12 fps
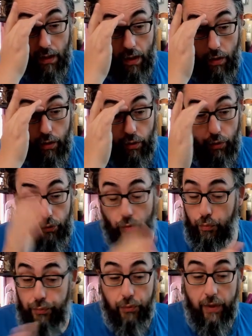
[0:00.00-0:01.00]
Euh,
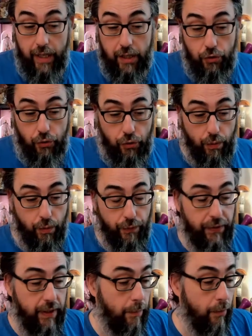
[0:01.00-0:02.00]
donc pour Edge, je
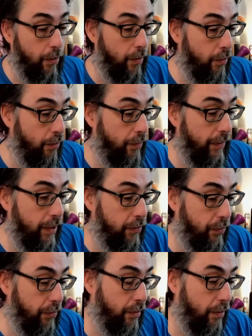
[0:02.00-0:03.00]
confirme
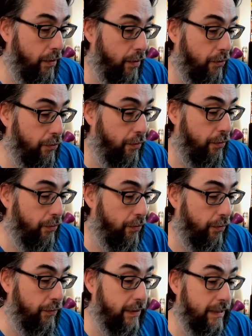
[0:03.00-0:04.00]
ouverture du,
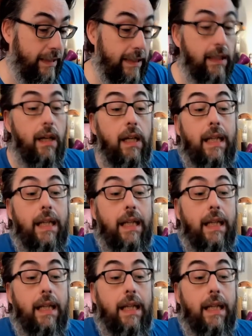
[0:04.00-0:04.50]
nouveau site